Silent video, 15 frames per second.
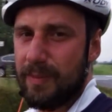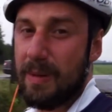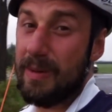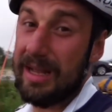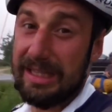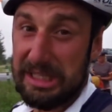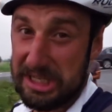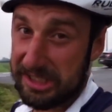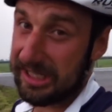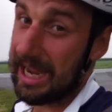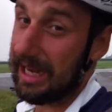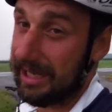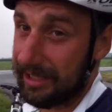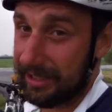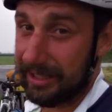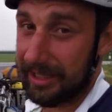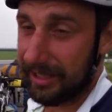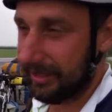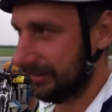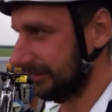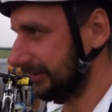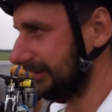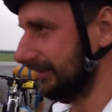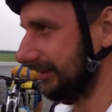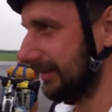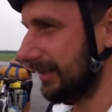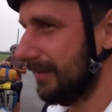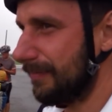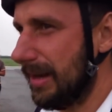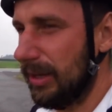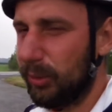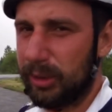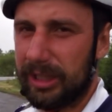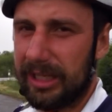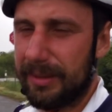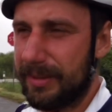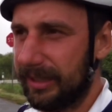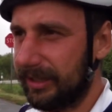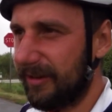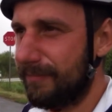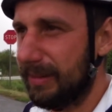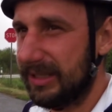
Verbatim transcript: с маман не сахарные. Пару километров